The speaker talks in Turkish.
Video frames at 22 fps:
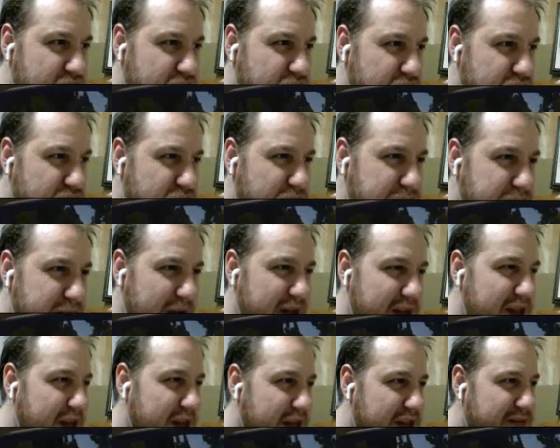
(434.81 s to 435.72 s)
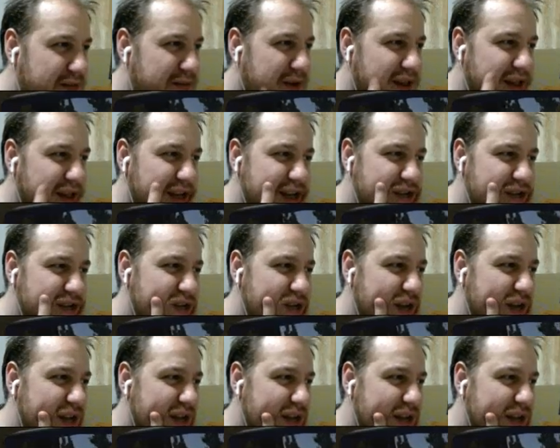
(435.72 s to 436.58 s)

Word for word: toz toprakta gitmek de hiç güzel